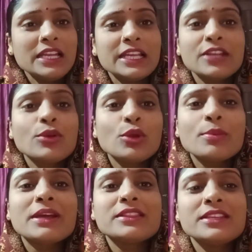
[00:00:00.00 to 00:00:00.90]
लेकिन
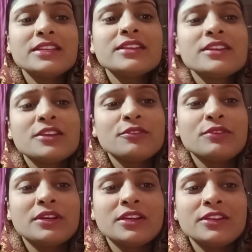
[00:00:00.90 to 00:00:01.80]
कोई बात नहीं
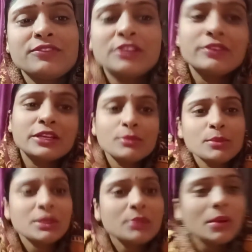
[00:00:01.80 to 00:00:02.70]
फरवरी
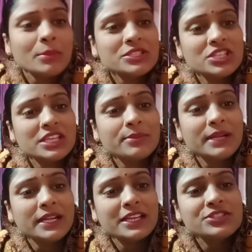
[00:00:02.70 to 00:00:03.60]
में मेरे मामा जी की
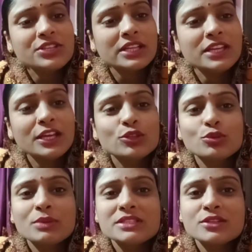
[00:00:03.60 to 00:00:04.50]
बेटे की शादी है
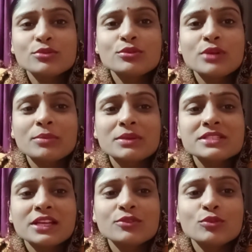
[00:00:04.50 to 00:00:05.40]
तो मैं ज़रूर आपके
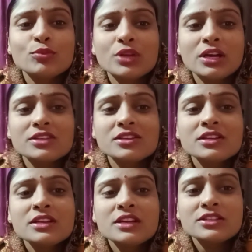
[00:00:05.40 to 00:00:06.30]
साथ वो पूरा
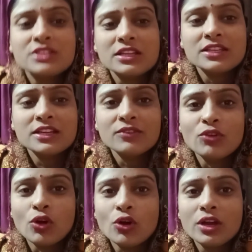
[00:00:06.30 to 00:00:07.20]
शादी का
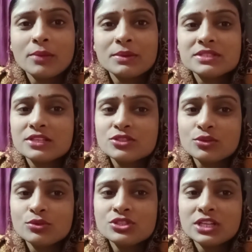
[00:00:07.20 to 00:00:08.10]
ब्लॉग आपके साथ
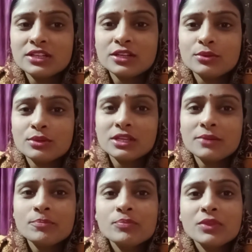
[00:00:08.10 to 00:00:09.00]
ज़रूर शेयर
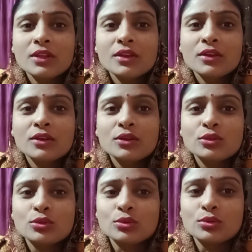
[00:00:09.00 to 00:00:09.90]
करूँगी
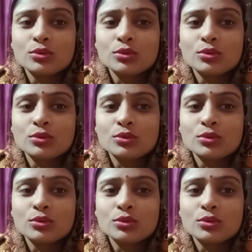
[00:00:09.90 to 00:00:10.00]
तो